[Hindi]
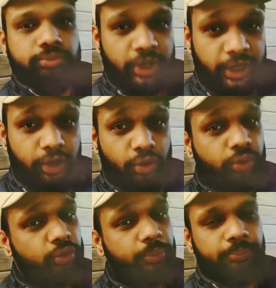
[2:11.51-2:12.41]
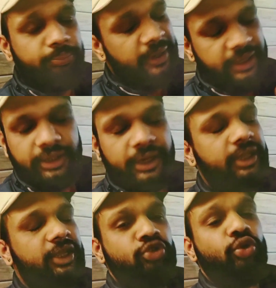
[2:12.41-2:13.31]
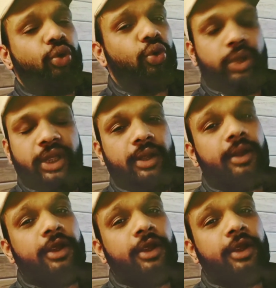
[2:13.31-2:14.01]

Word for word: नए हो तो मेरी तरह जो लोग हैं